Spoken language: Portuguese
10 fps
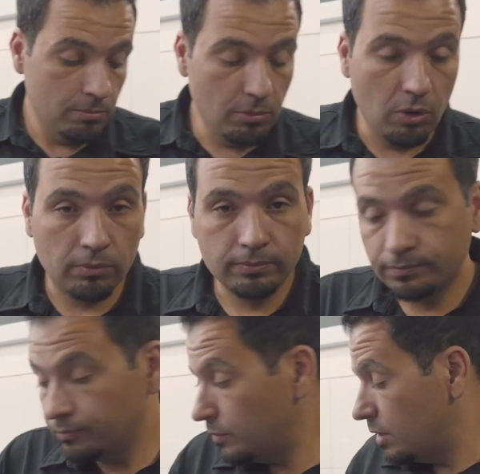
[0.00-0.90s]
Bom,
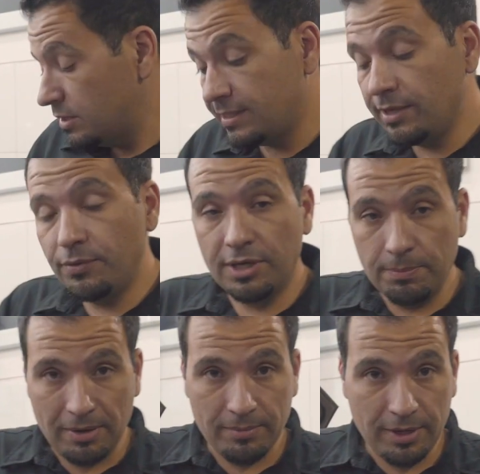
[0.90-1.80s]
sem o
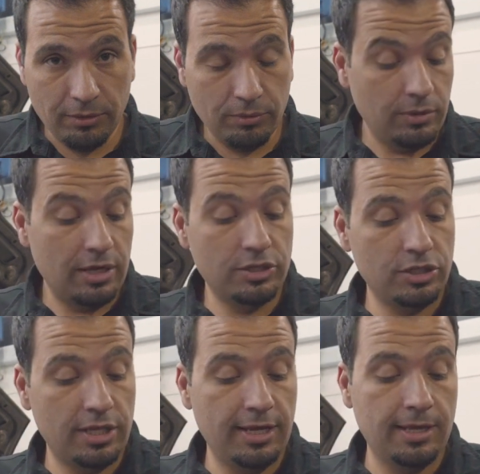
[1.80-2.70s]
equipamento, a
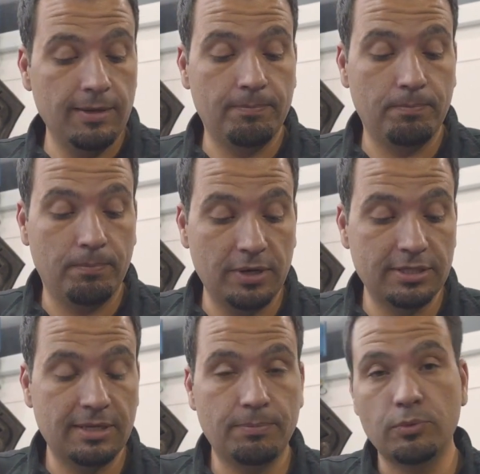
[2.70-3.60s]
gente teria que, por
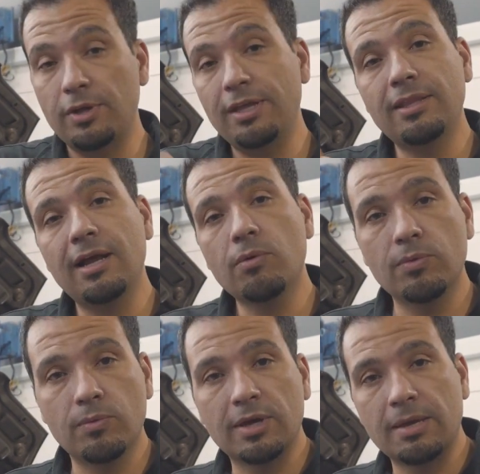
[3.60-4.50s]
exemplo, entrar com
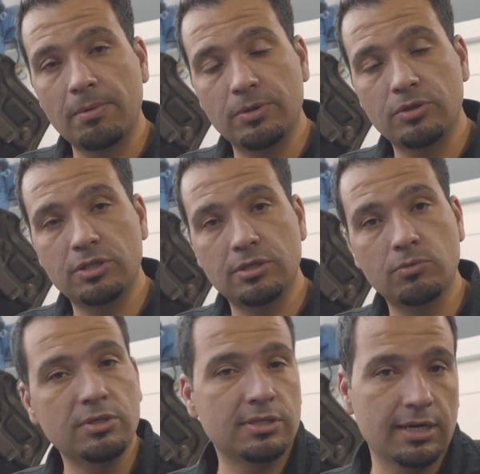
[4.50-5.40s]
um equipamento de
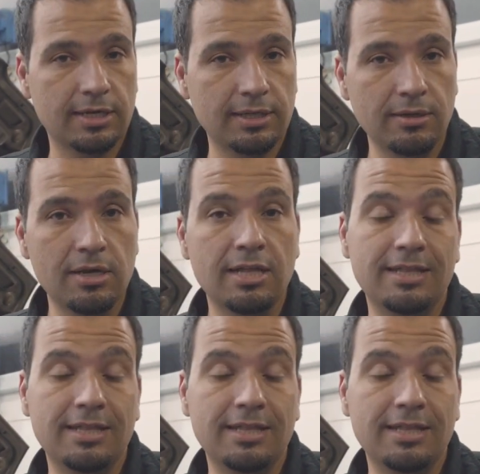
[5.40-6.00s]
um scanner.